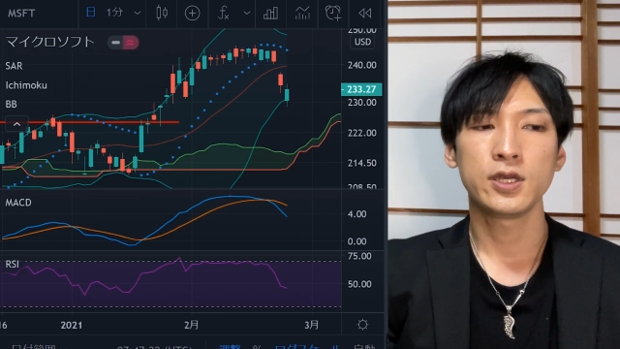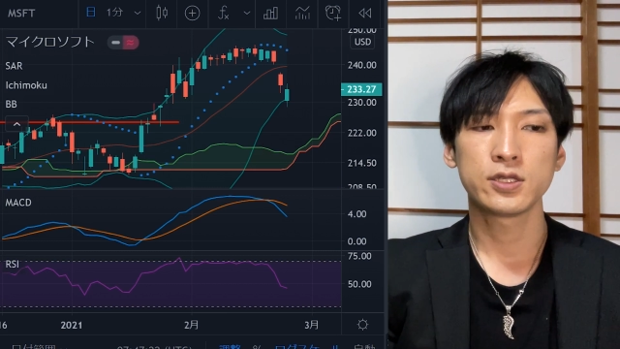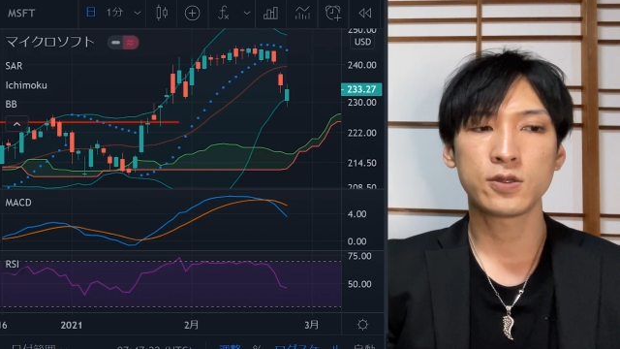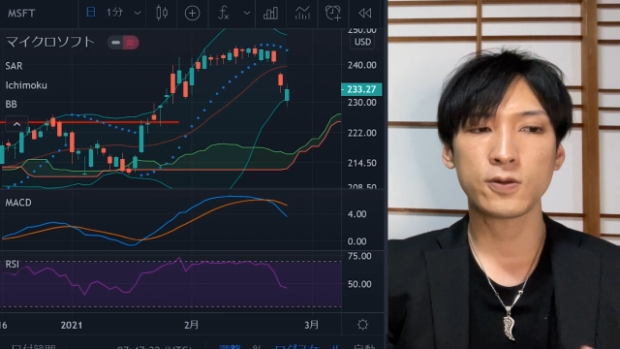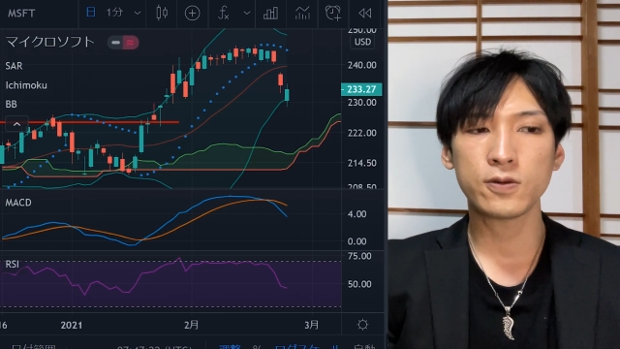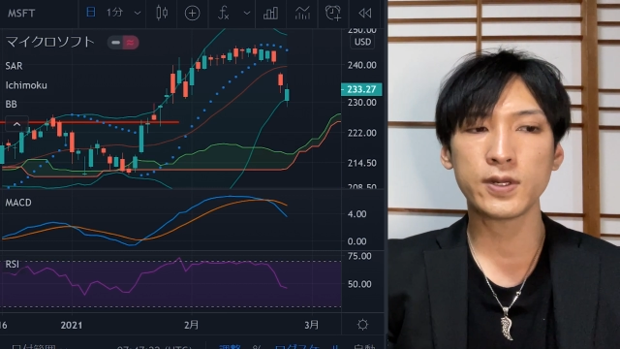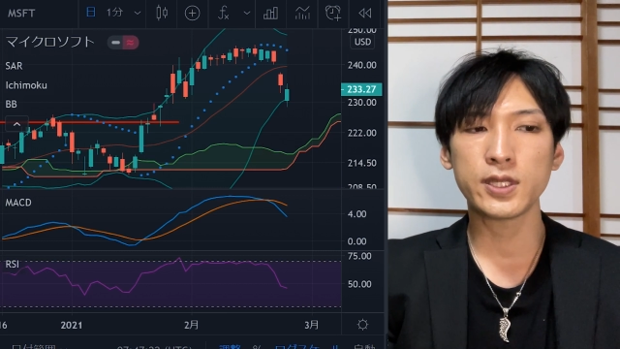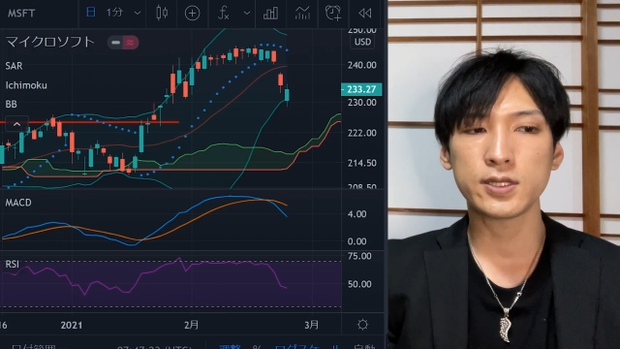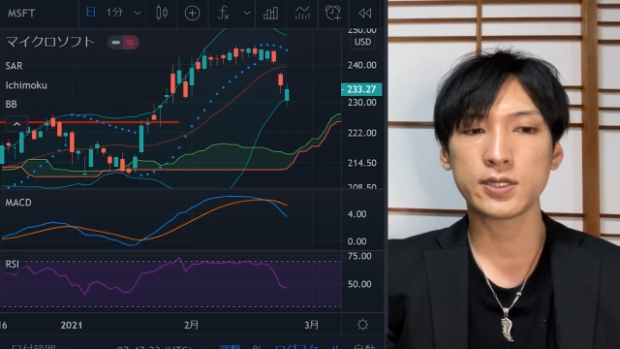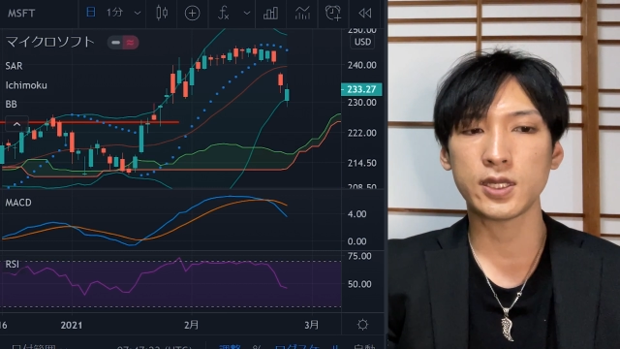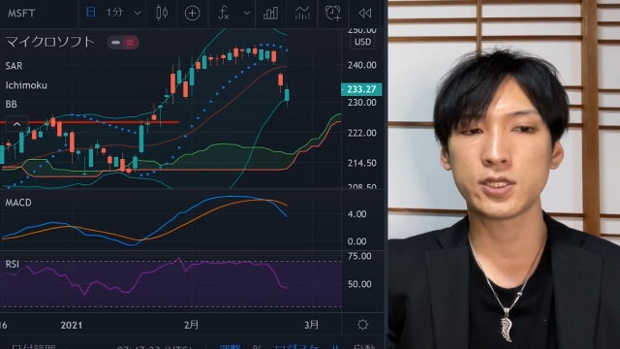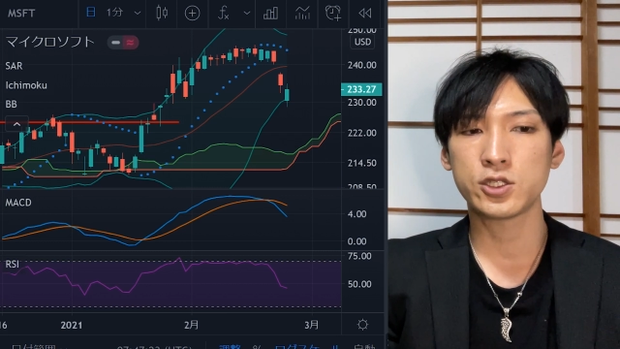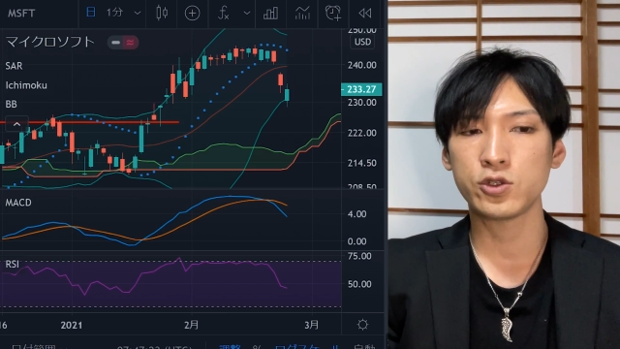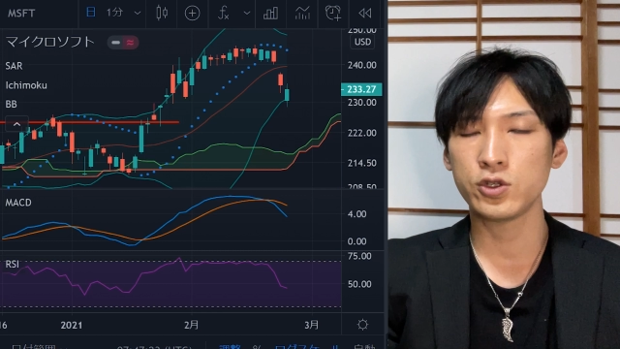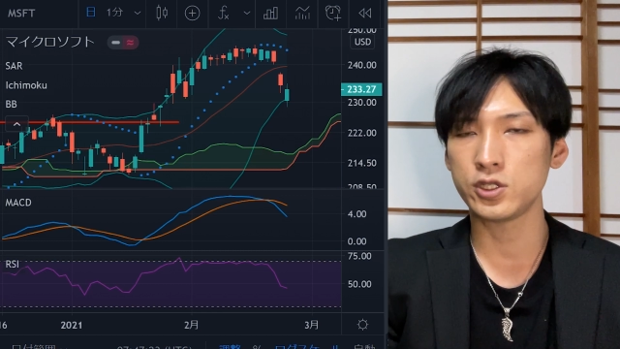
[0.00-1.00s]
そこはですね、
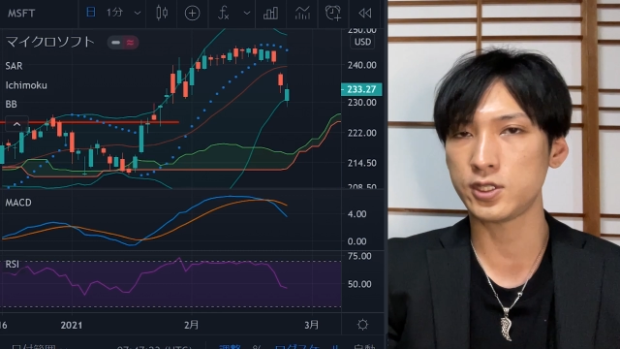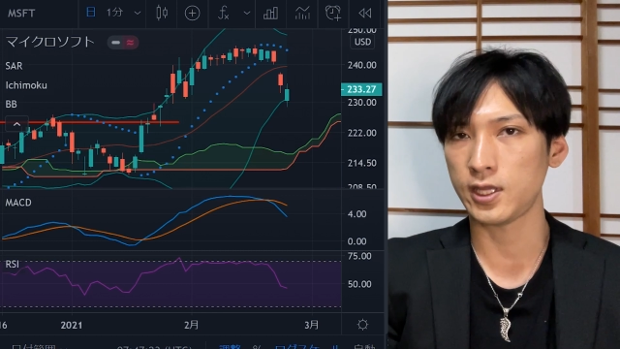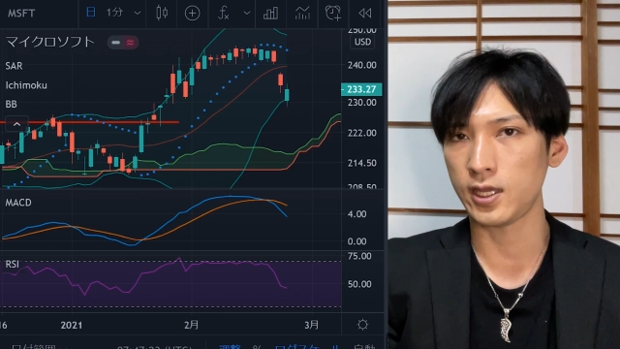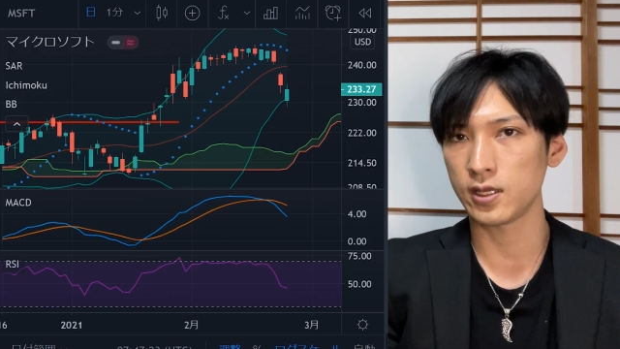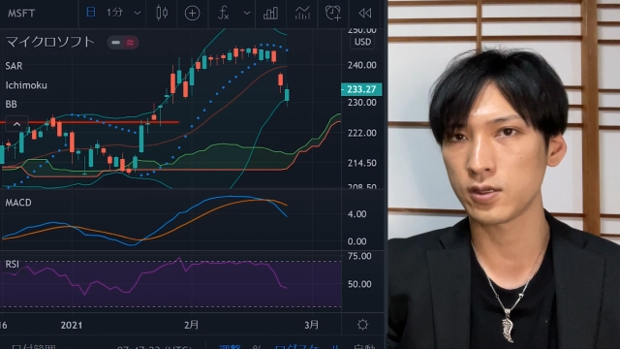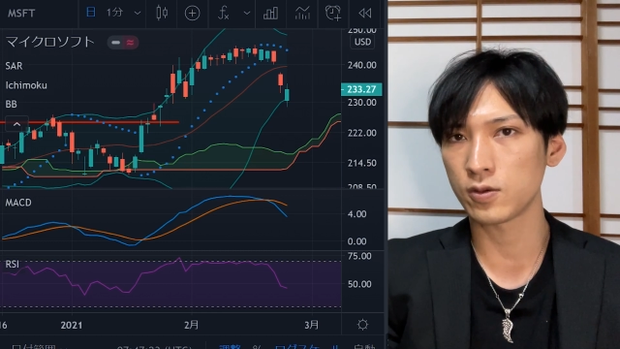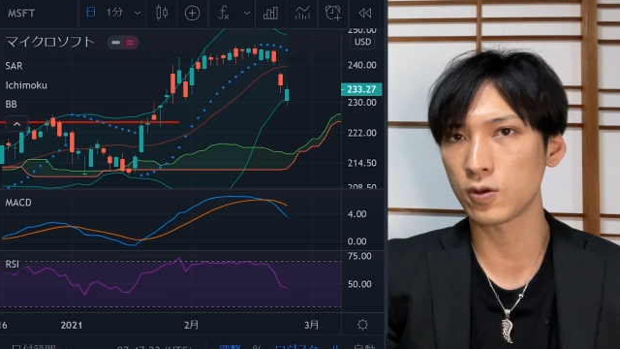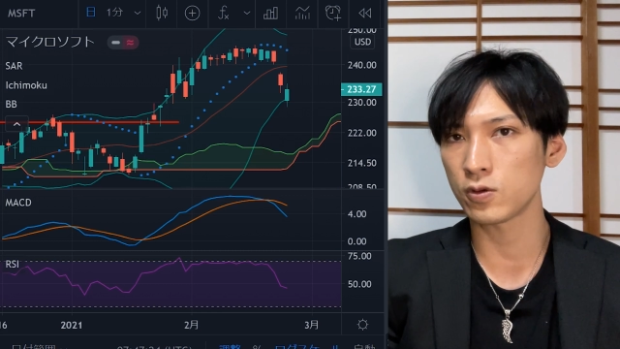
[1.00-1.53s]
注意して、こ